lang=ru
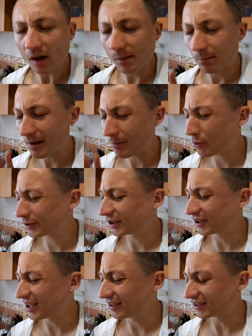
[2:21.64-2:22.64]

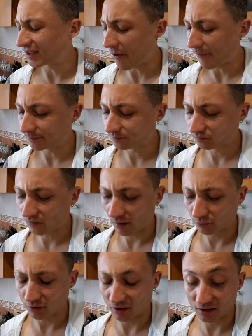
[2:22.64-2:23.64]
Пропорции я не знаю,
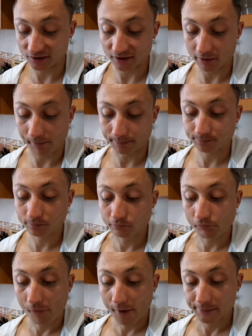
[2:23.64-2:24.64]
что надо сделать.
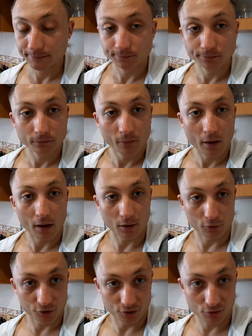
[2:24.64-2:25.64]

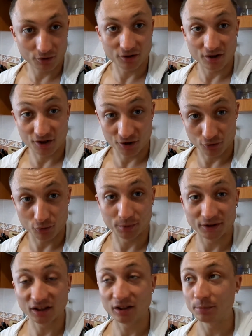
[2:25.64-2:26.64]
Короче, лен и гречечку
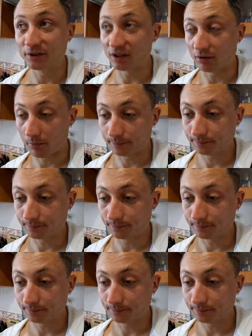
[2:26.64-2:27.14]
50 на 50